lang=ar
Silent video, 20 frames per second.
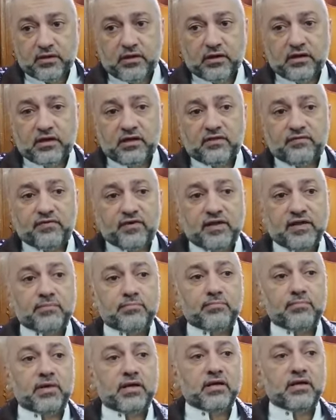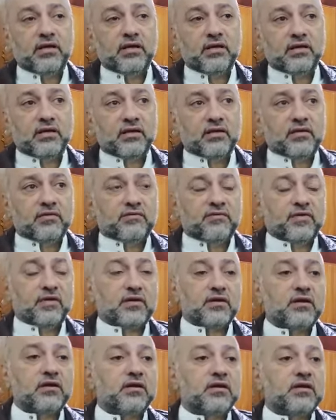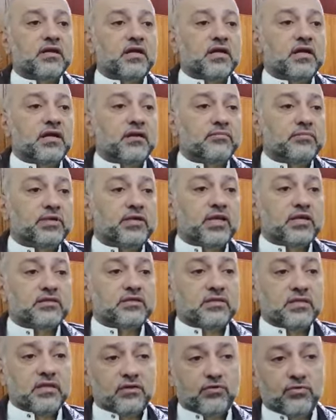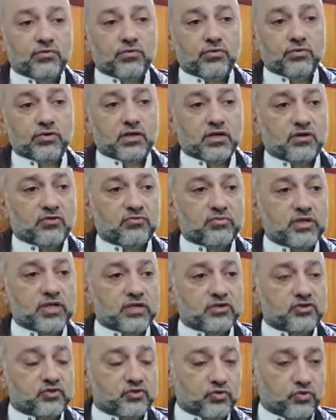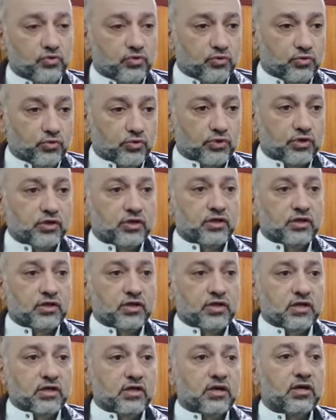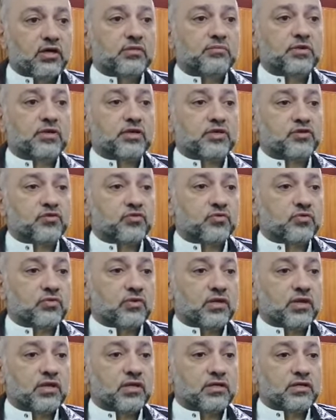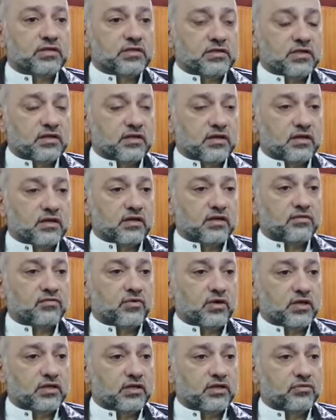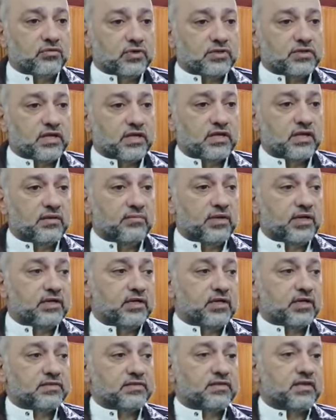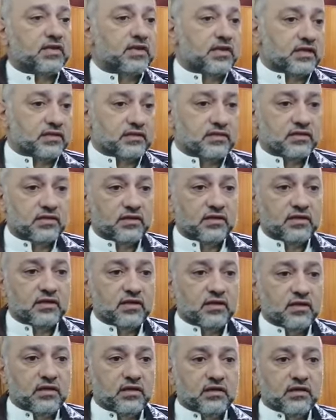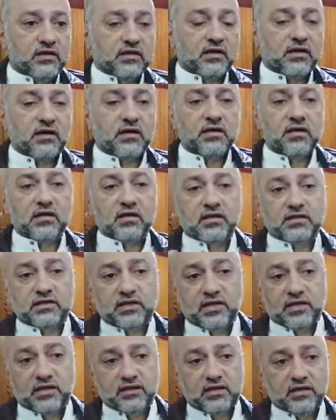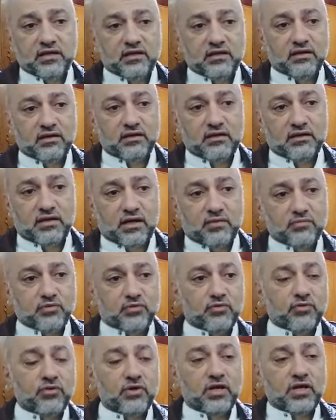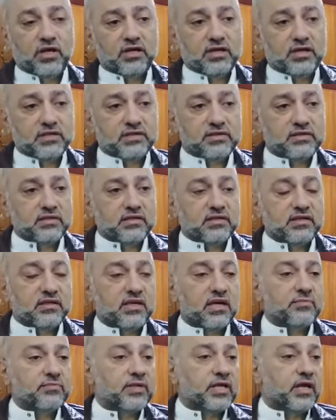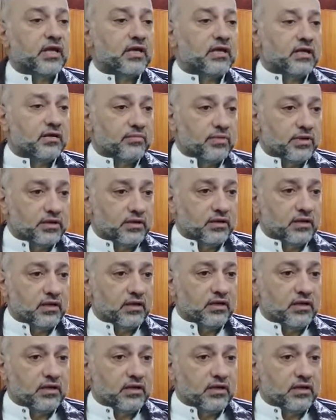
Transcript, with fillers: قال فلما فرغنا من السحور أو من السحور قام رسول الله صلى الله عليه وسلم إلى الصلاة قال قتادة عم يقول لأنس كم كان بين